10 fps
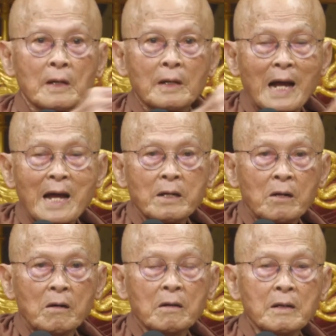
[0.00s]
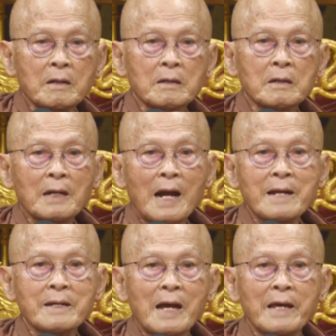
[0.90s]
กายนอกกาย
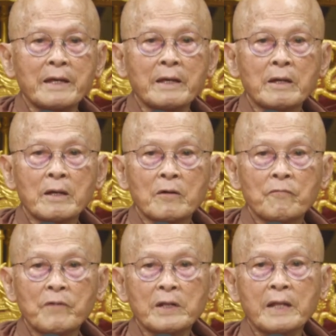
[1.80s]
ในเว